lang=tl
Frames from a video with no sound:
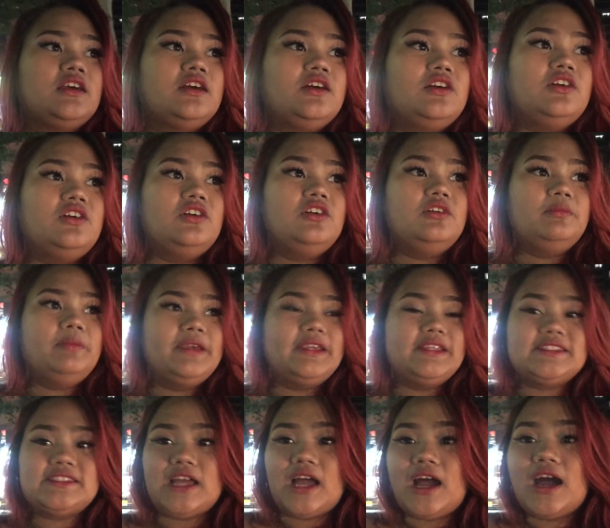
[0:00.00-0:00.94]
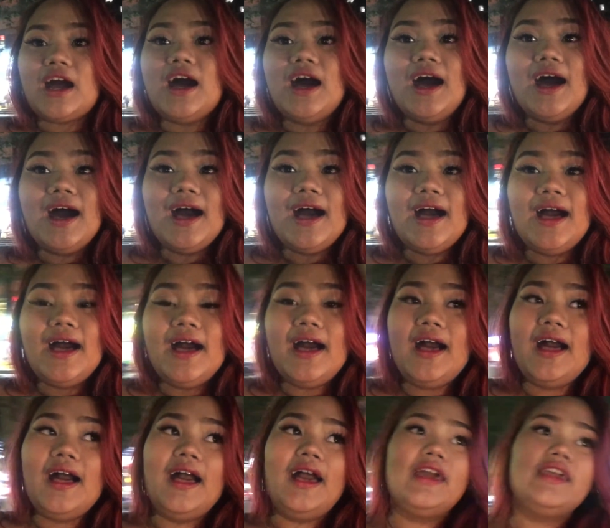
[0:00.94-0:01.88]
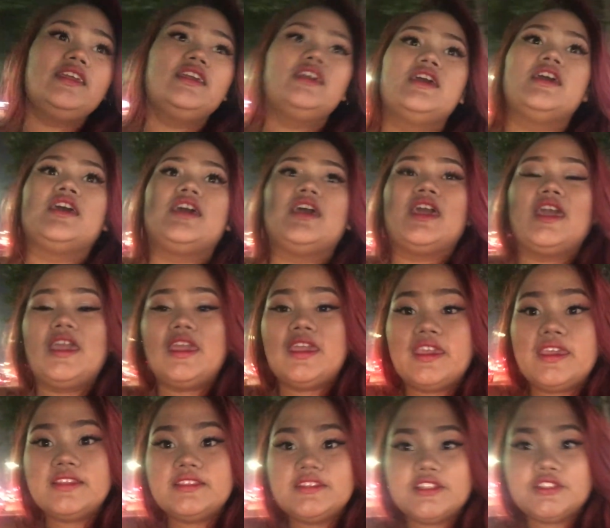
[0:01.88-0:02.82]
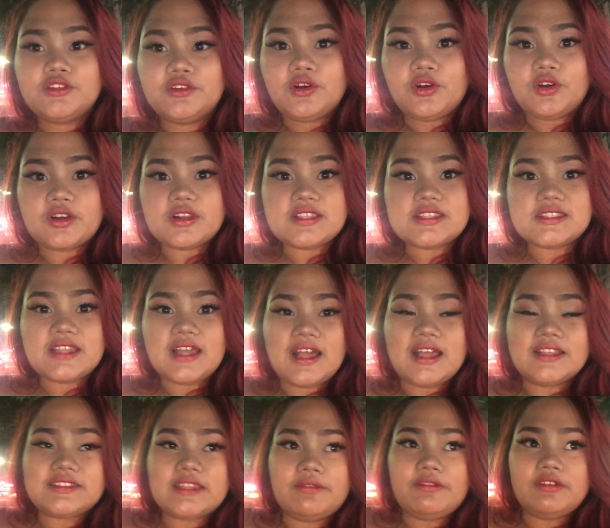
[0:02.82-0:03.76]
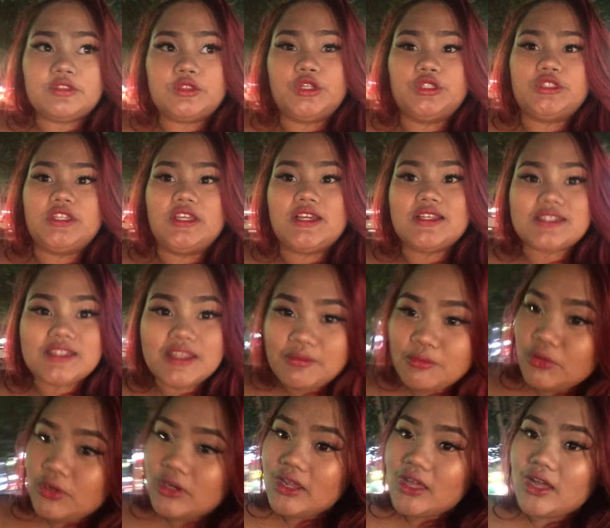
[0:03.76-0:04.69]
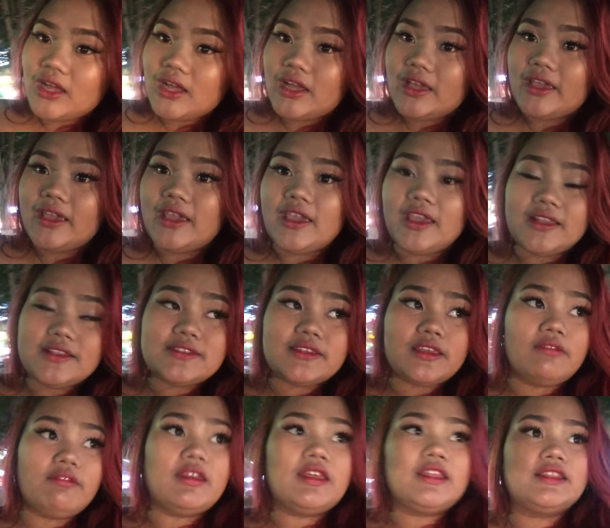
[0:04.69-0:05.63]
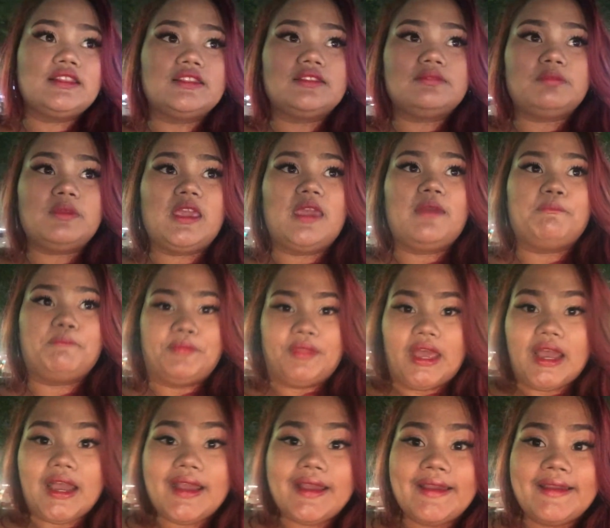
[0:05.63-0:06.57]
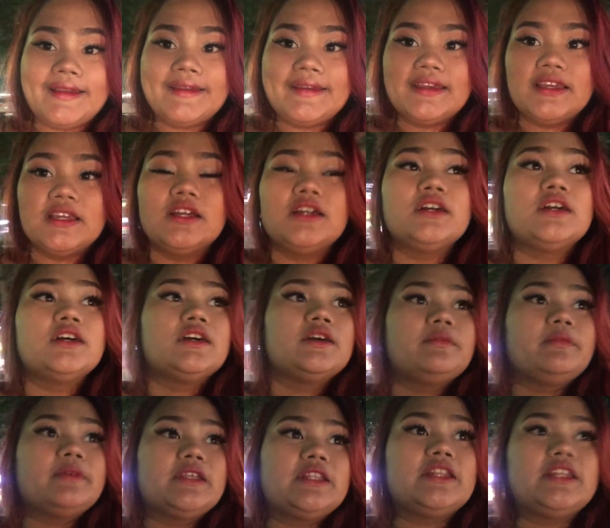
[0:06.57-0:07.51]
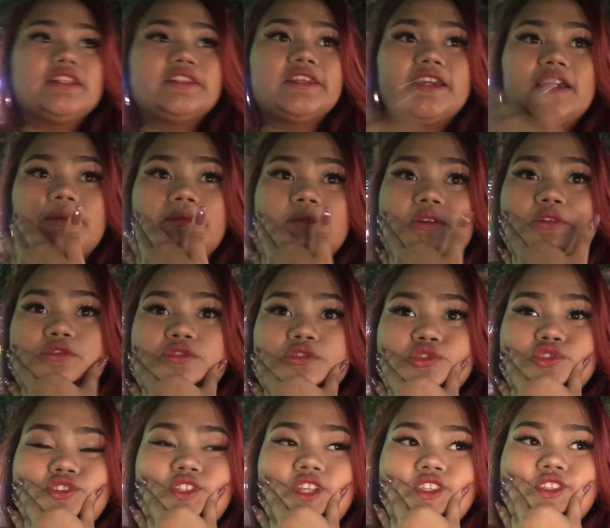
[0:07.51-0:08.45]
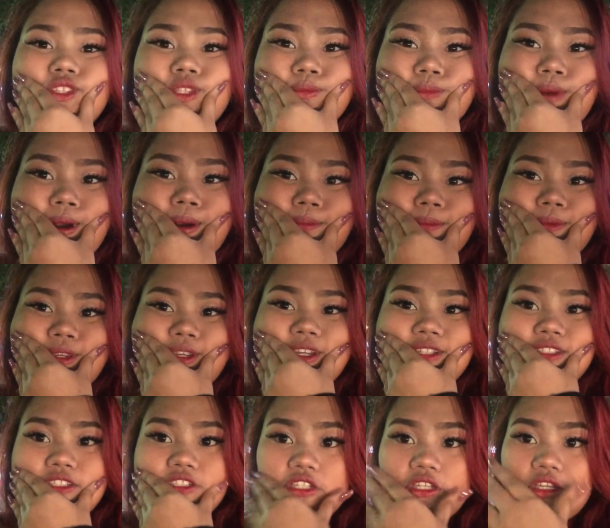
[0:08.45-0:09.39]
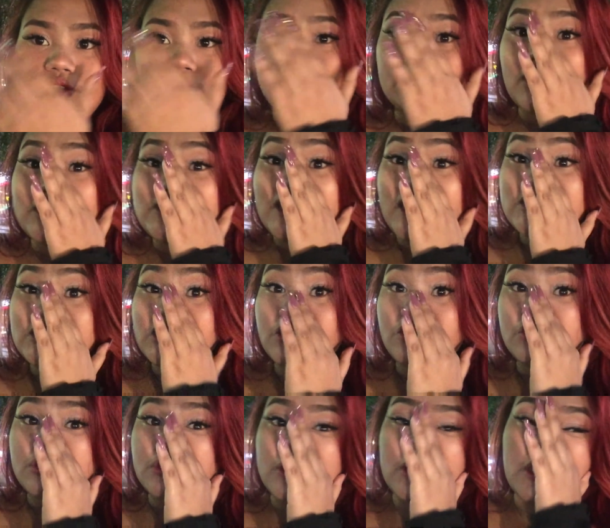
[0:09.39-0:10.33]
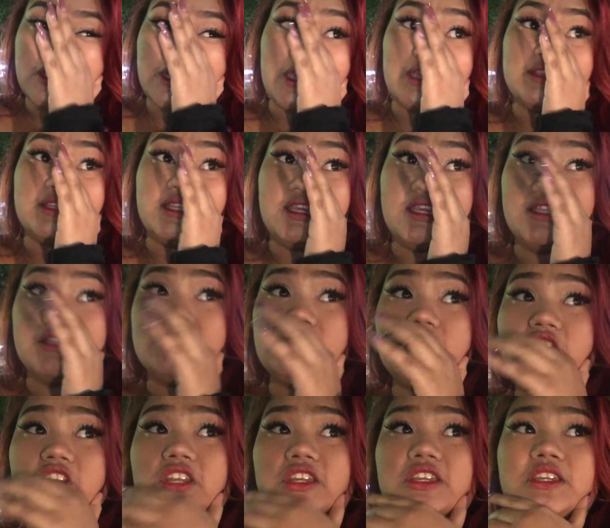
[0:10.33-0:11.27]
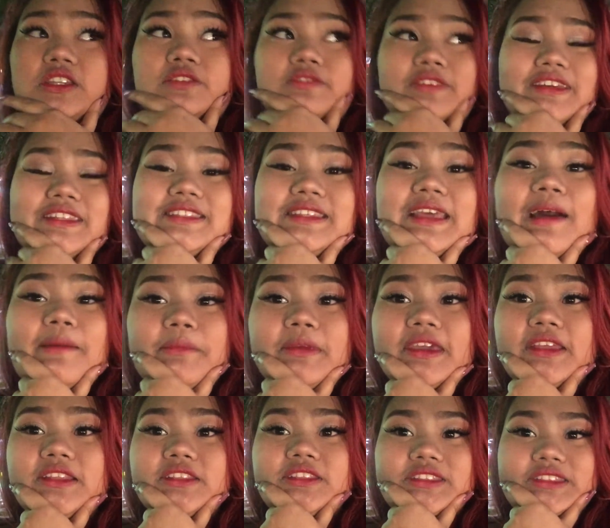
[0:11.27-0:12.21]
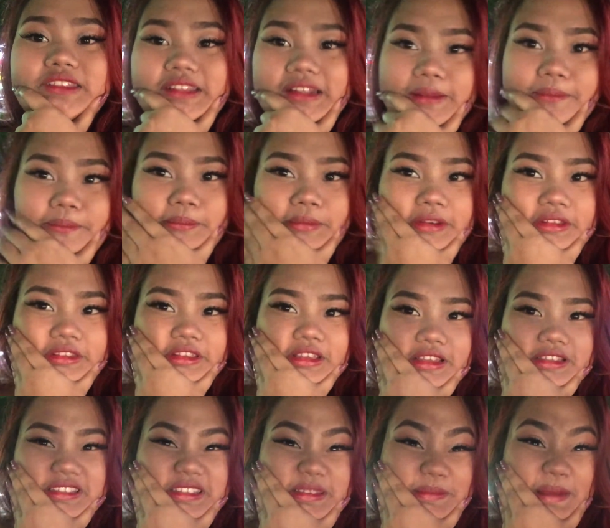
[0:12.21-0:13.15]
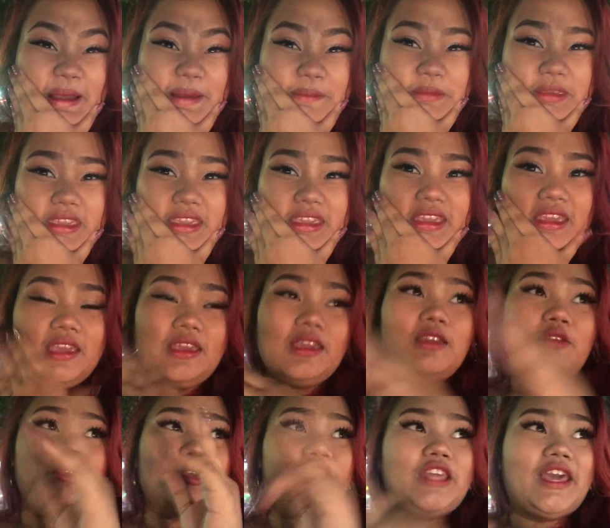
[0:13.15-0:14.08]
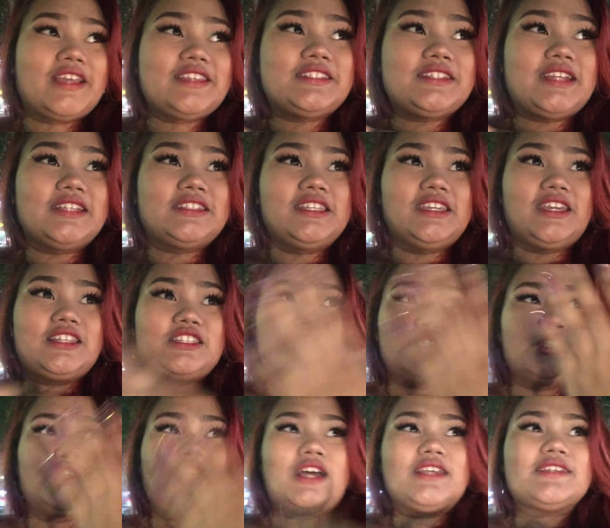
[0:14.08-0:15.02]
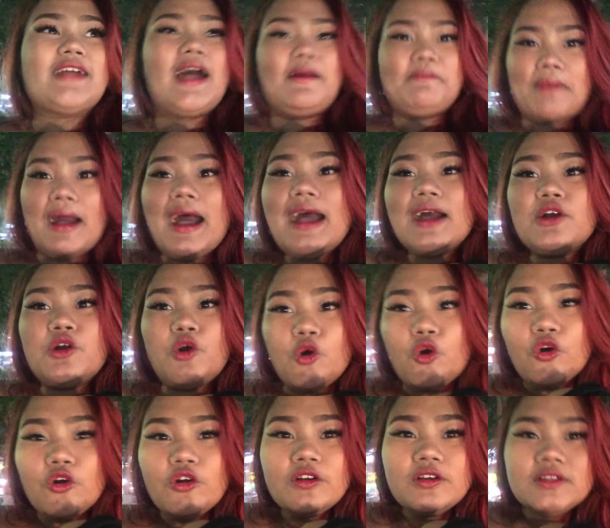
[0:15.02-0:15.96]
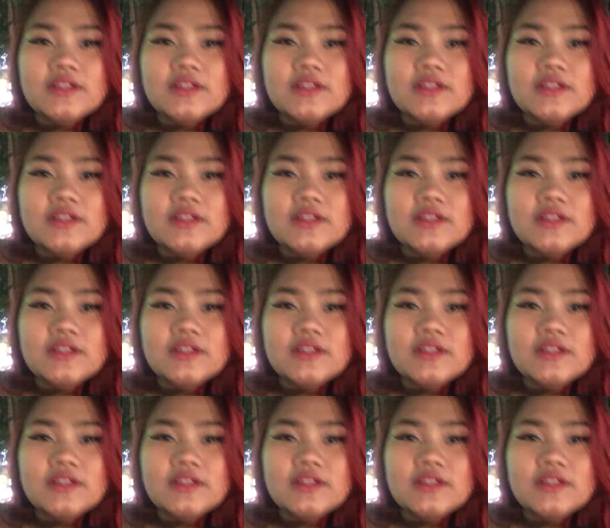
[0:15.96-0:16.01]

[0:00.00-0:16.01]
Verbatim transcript: Oh, may sakay! And anong oras na? 7.30 ang simula and 7pm na. Inintay kami nung student ni Mommy kasi siya yung, nasa kanya yung ticket and siya nag-invite sa amin. Nilibre niya si Mommy with extra ticket so nakasama ako.